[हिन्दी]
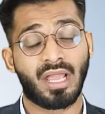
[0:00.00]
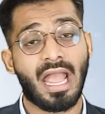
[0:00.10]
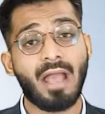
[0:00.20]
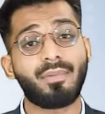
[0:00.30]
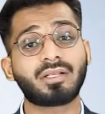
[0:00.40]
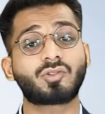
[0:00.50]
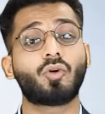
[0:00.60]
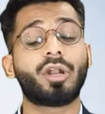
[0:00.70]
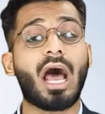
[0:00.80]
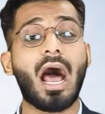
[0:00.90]
एम एक्स
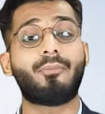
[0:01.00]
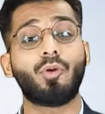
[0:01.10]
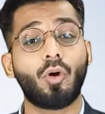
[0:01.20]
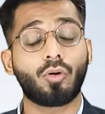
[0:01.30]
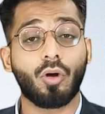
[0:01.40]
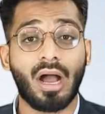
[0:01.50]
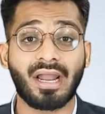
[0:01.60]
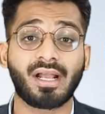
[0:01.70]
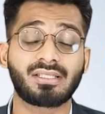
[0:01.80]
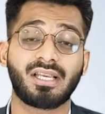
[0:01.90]
रोड आप लोगों को
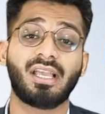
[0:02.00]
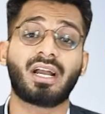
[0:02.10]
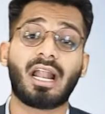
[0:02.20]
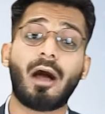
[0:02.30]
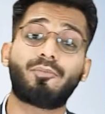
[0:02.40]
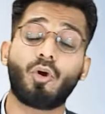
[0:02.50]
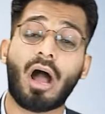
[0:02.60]
आना चाहिए अगर आपको